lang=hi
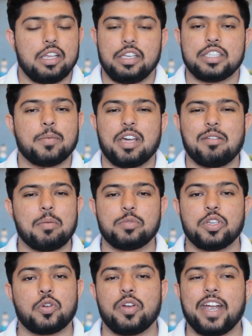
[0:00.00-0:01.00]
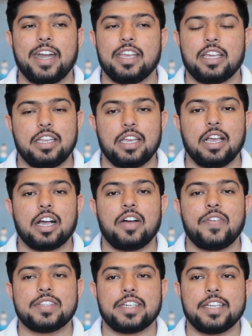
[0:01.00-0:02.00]
इस बारे में मुझे कोई आइडिया नहीं है
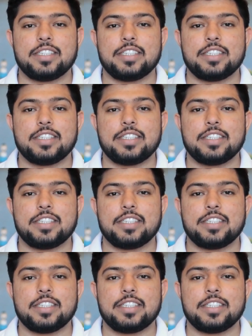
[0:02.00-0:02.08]
काफ़ी सारी